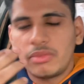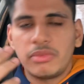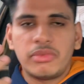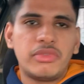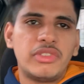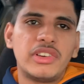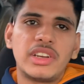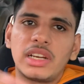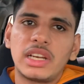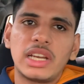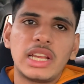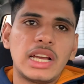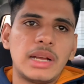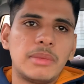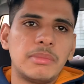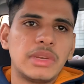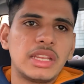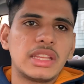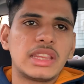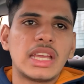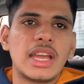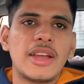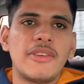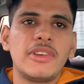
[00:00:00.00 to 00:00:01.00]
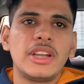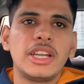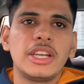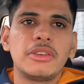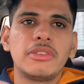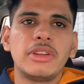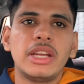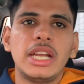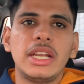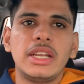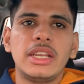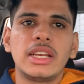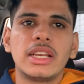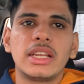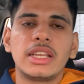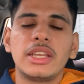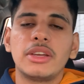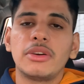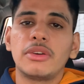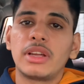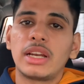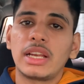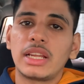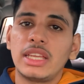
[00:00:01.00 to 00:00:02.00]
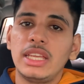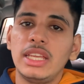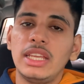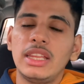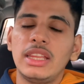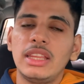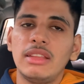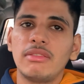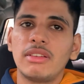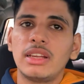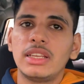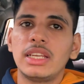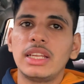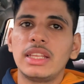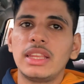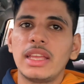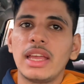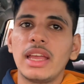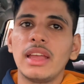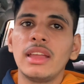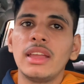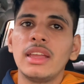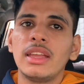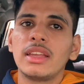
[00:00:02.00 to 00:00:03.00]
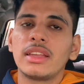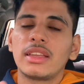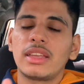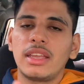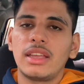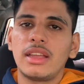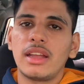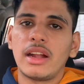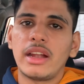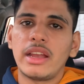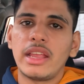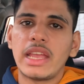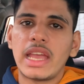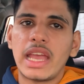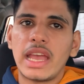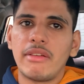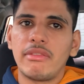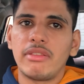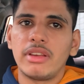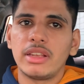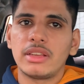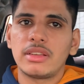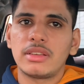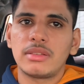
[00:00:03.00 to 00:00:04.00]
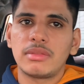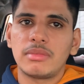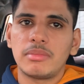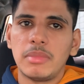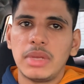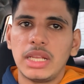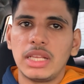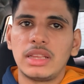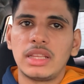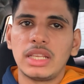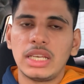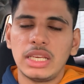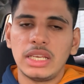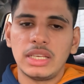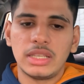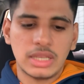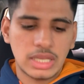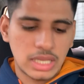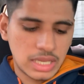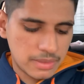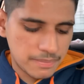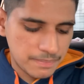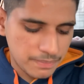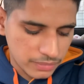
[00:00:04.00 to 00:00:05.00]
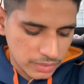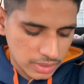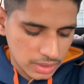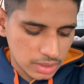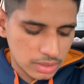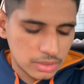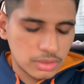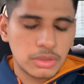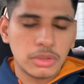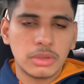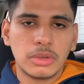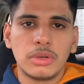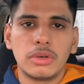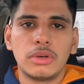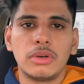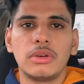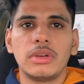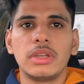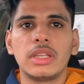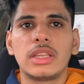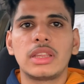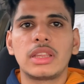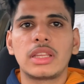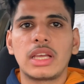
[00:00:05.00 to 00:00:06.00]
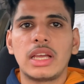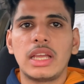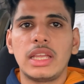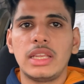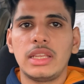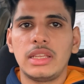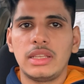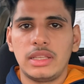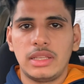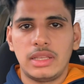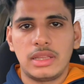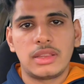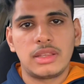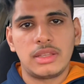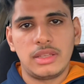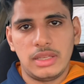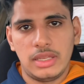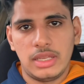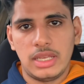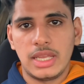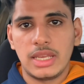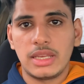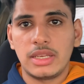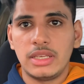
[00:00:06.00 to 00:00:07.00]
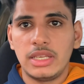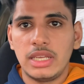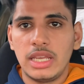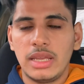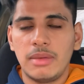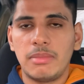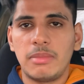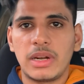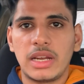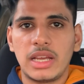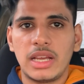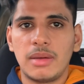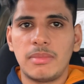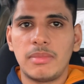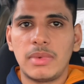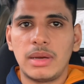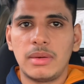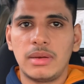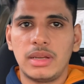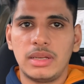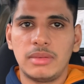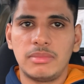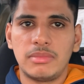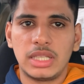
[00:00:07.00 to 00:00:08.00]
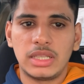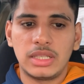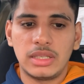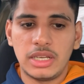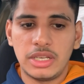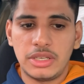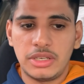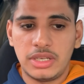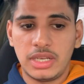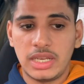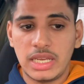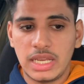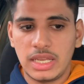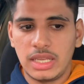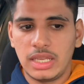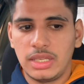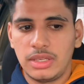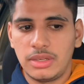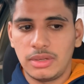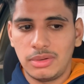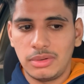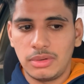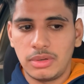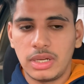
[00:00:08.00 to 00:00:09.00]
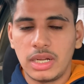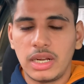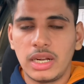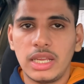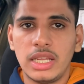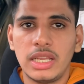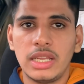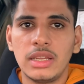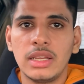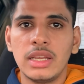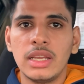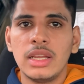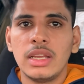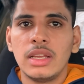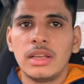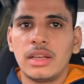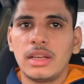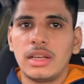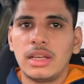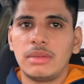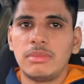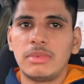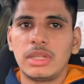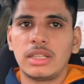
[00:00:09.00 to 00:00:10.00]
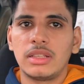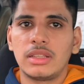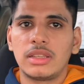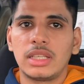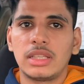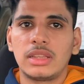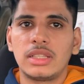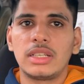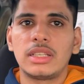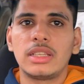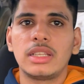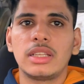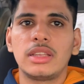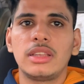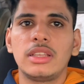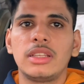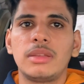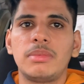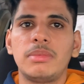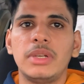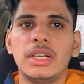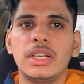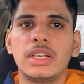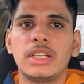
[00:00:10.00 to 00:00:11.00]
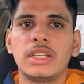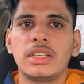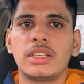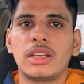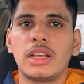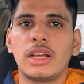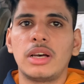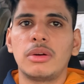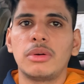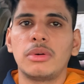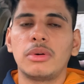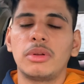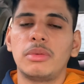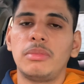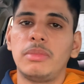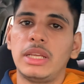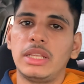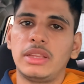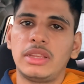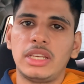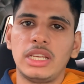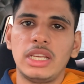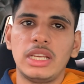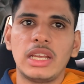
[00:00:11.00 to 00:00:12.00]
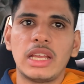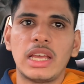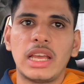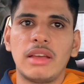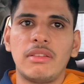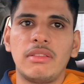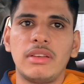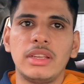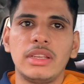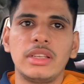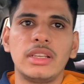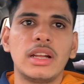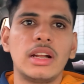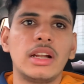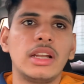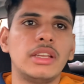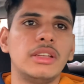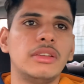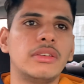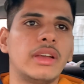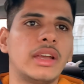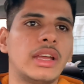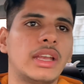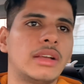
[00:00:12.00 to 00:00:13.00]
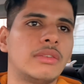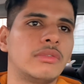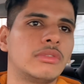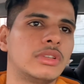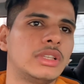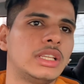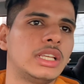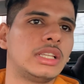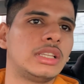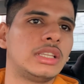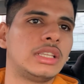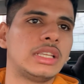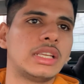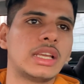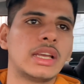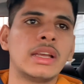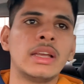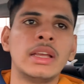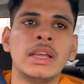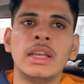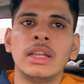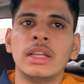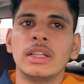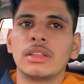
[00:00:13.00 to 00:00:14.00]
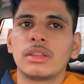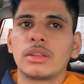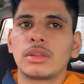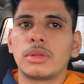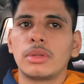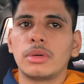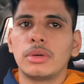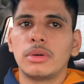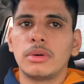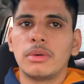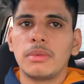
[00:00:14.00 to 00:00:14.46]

वरना हमने सेवेंटी टू एटी रखी और रखी इसी वजह से है कि गाड़ी एवरेज बेहतरीन दे तो इसका इस एक ये बड़ा मतलब अच्छा है कि चलो गाड़ी मतलब सत्तर से अस्सी स्पीड की चलाओ और बेहतरीन एवरेज गाड़ी जो है ना वो देती है तो